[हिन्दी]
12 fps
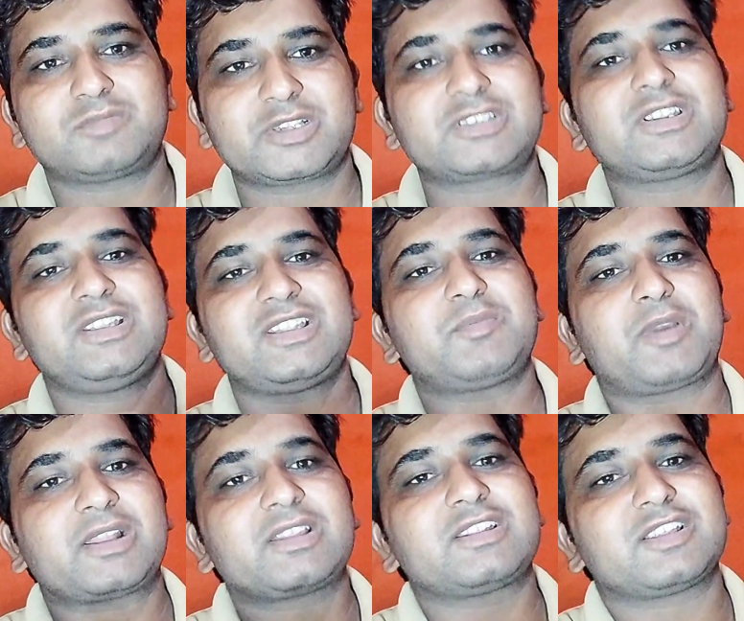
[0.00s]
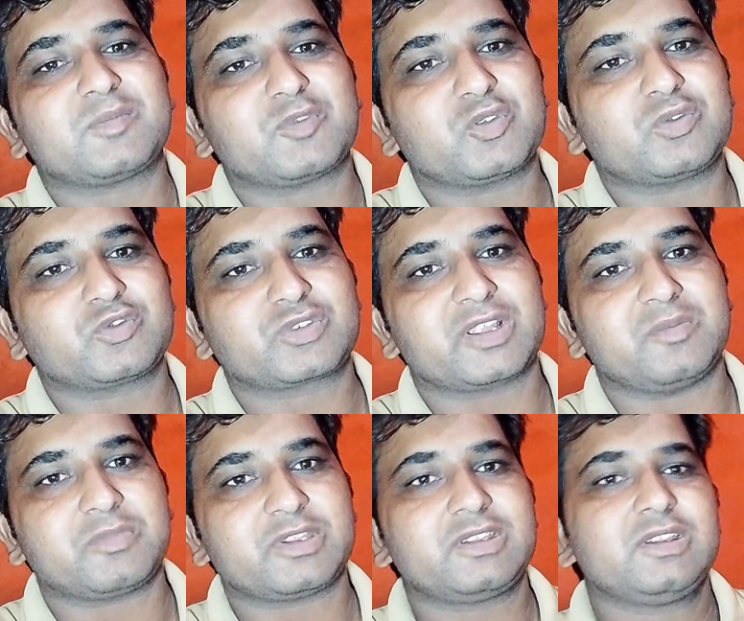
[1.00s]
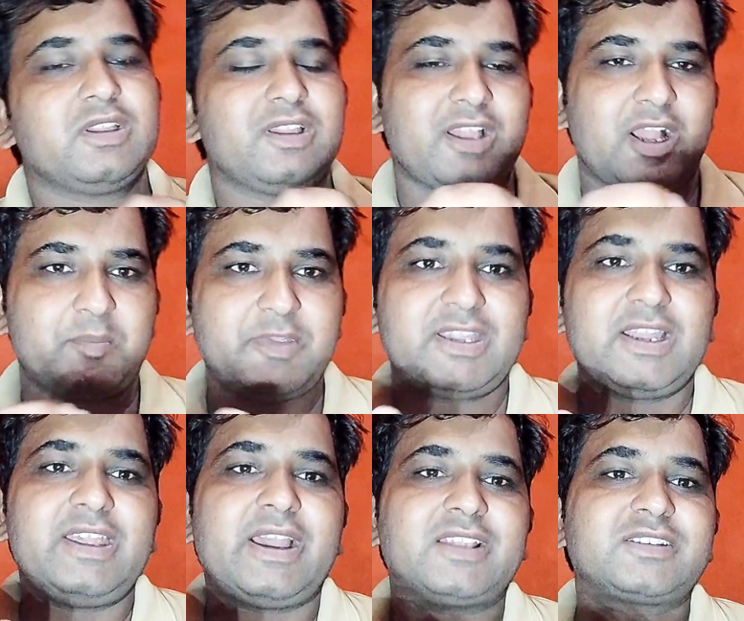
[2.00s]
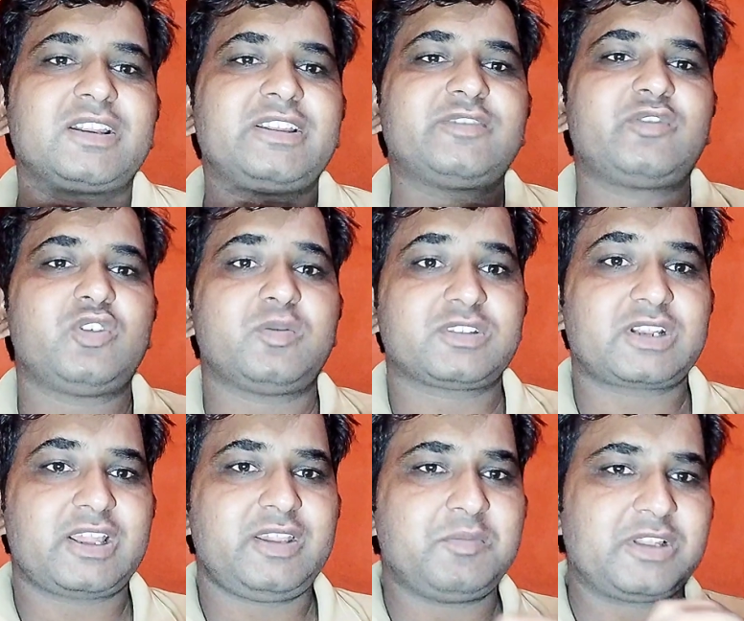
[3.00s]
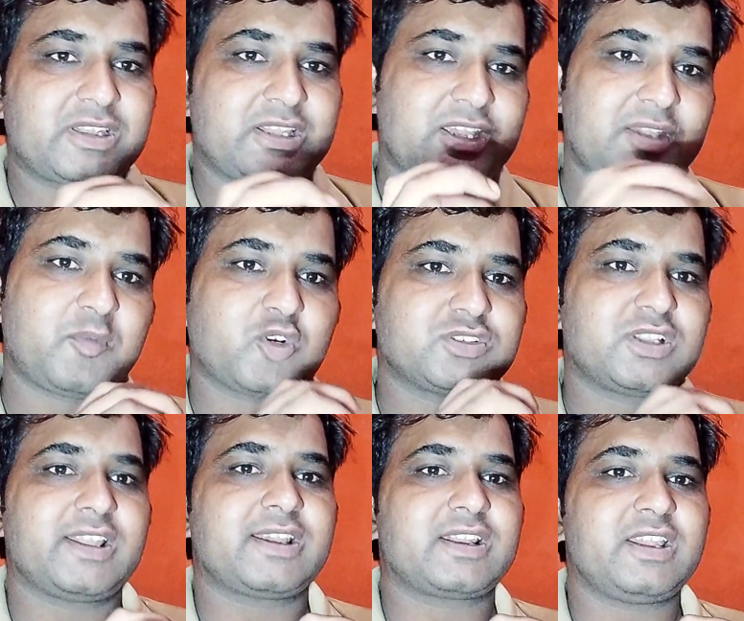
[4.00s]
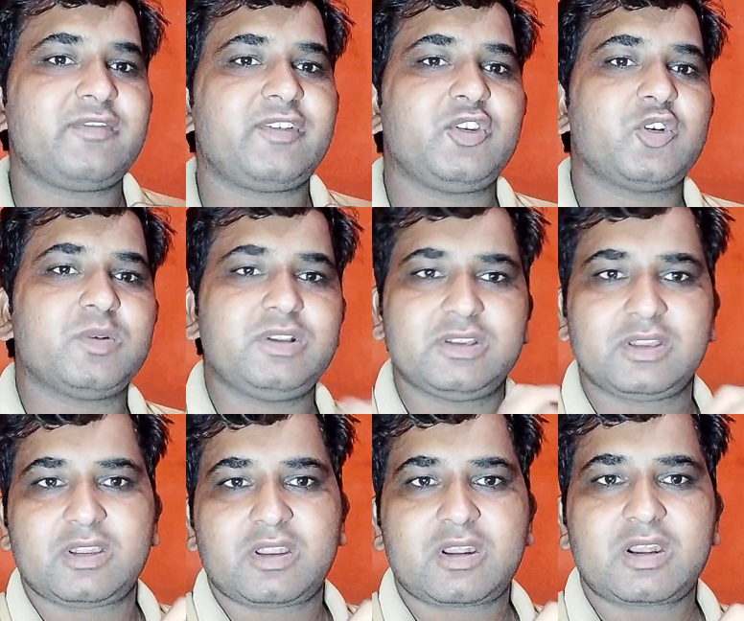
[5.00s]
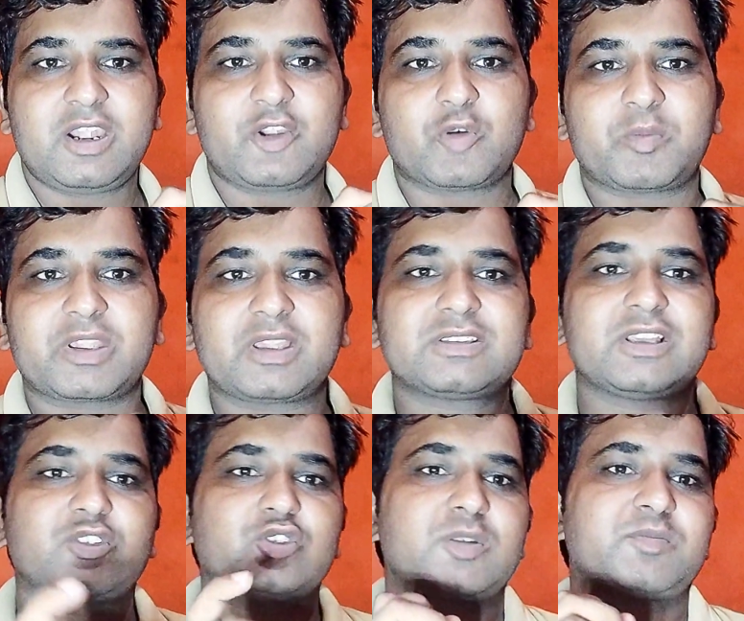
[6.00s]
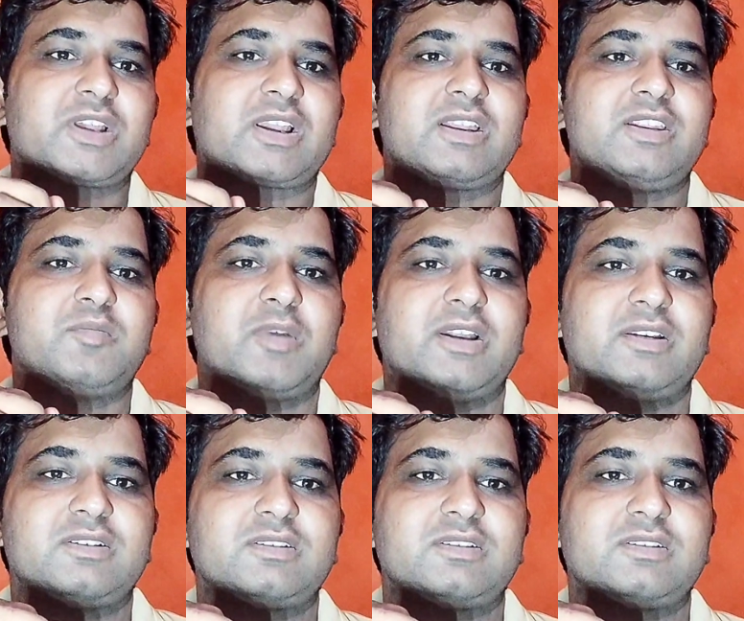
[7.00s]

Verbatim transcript: बच्चे ही थे पढ़ते थे हम लोग उस टाइम पे अभी के लिए आज के लिए इस वीडियो में इतना ही मिलते हैं बहुत जल्द एक नई वीडियो में नए टॉपिक के साथ तो तब तक के लिए बाय